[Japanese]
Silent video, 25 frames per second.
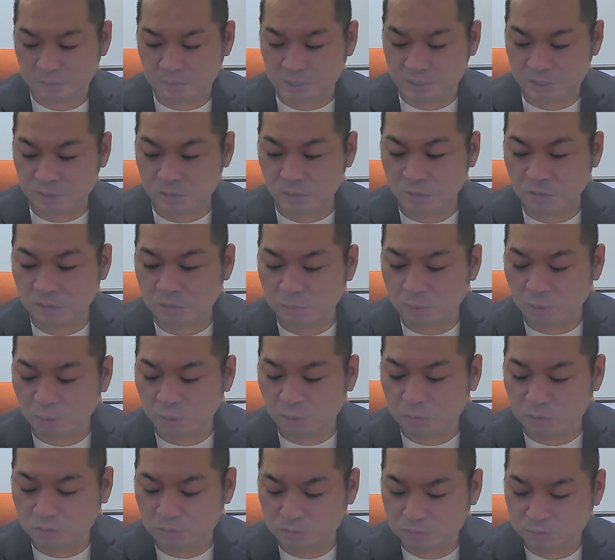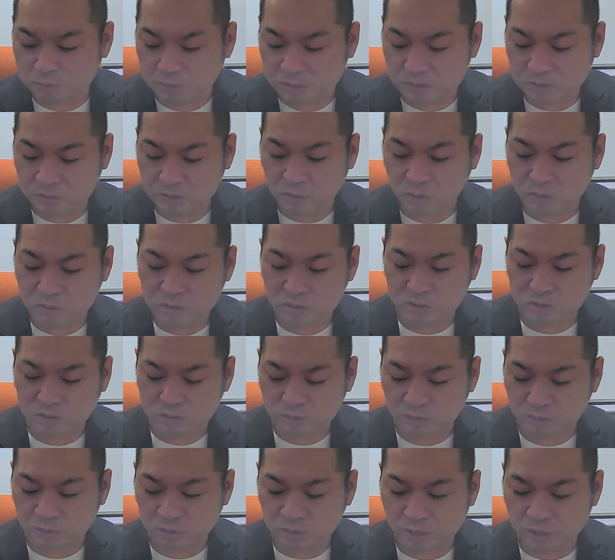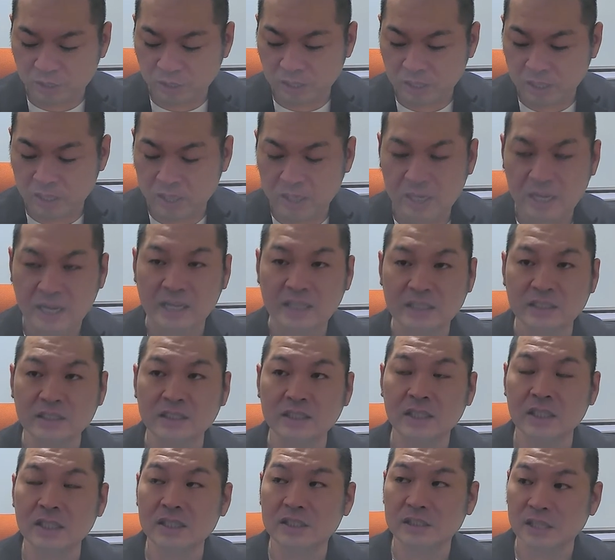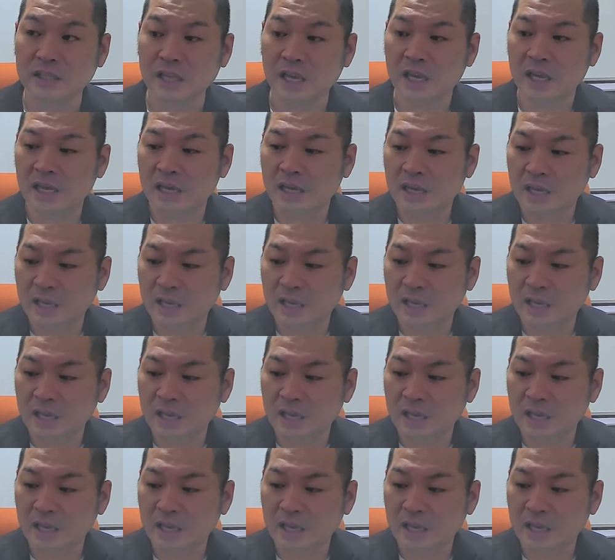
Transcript: まあ、一人でも多く、まずコーチングを、えー、感じてですね、